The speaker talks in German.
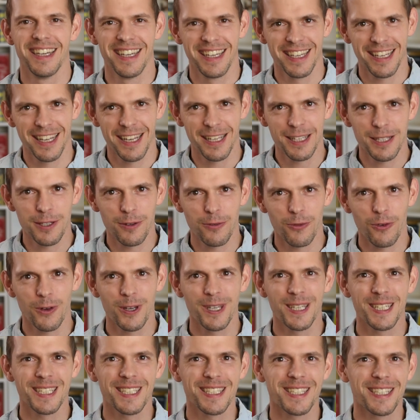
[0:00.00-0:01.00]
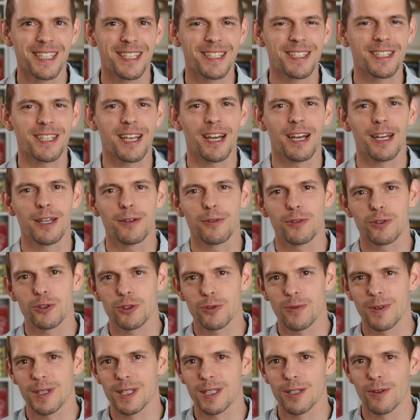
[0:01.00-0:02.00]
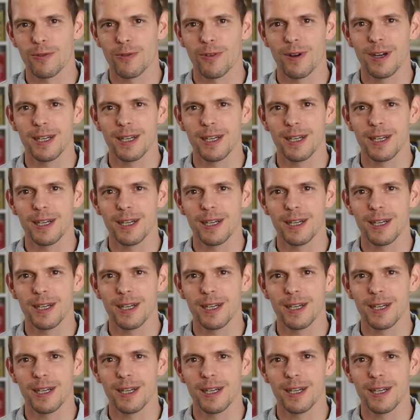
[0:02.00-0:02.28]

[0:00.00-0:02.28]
Hey Lesefreaks, hier ist Kai von Schwarz auf